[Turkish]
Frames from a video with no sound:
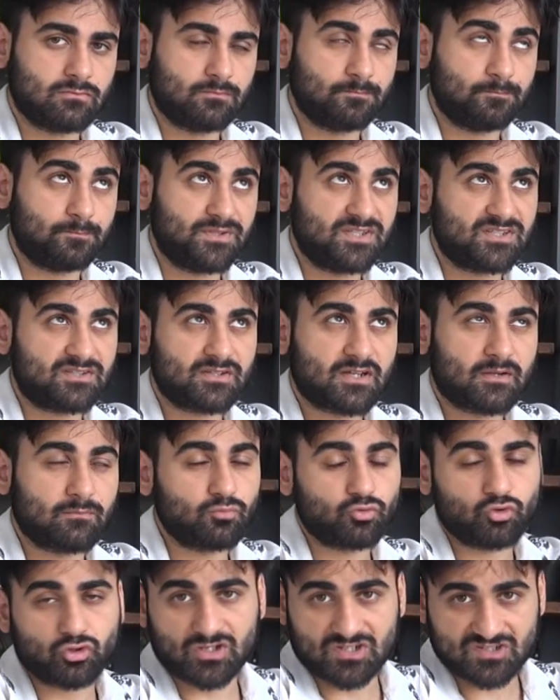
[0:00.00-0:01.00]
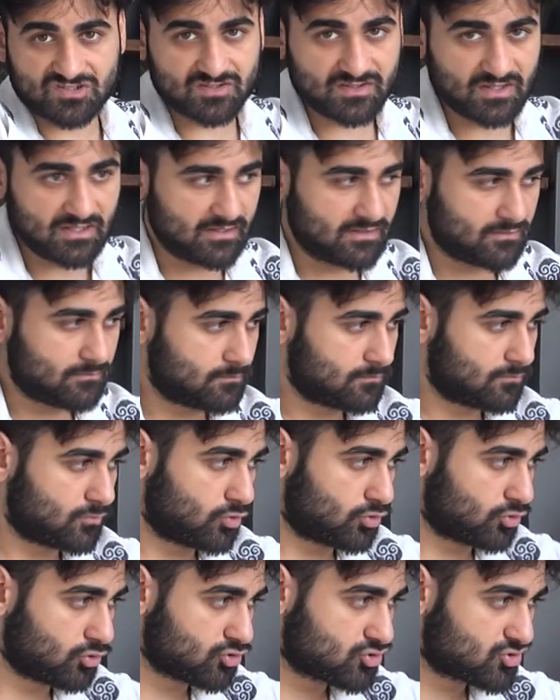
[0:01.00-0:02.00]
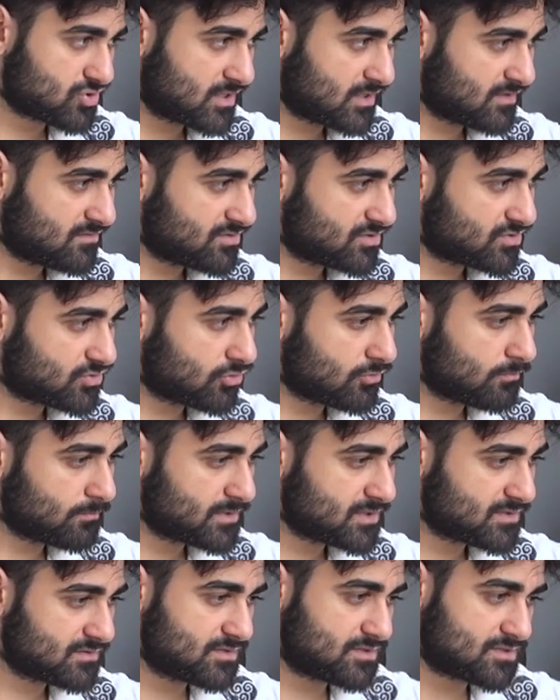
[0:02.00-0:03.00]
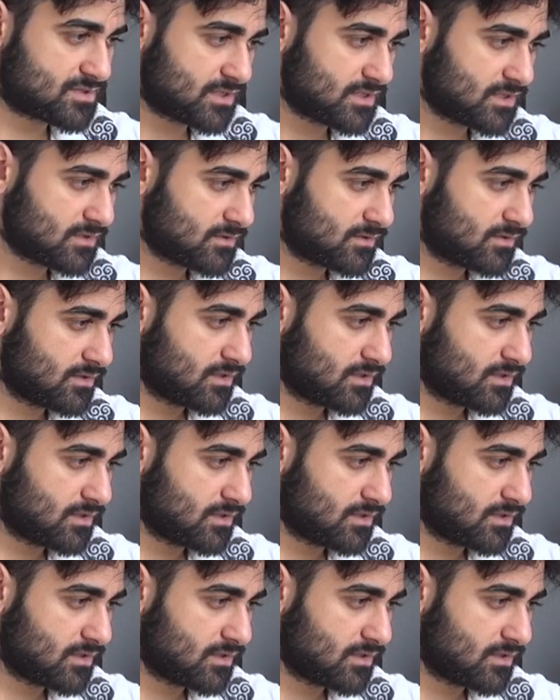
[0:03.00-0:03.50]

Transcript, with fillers: birden büyük eşit değil. O yüzden return 1 diyecek.